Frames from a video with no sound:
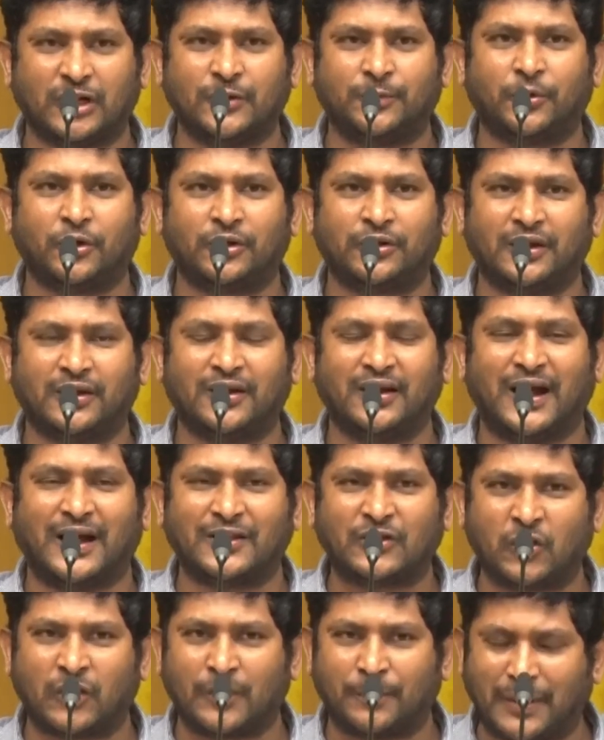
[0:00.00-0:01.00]
చనిపోతే
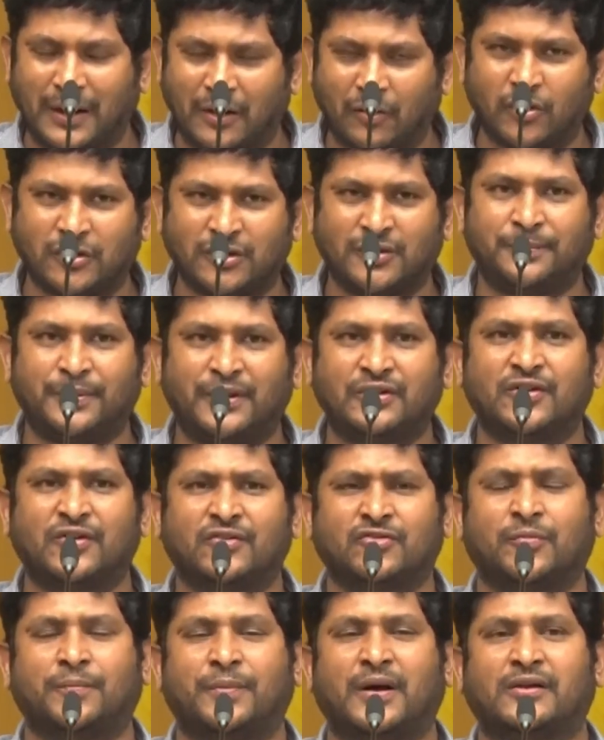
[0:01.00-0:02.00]
అది కూడా మన కోసం
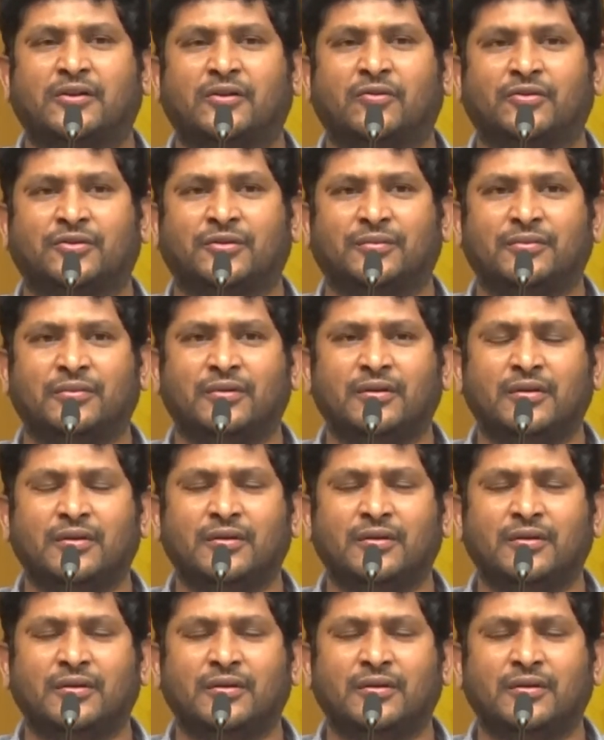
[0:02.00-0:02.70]
పనిచేస్తూ పార్టీ కోసం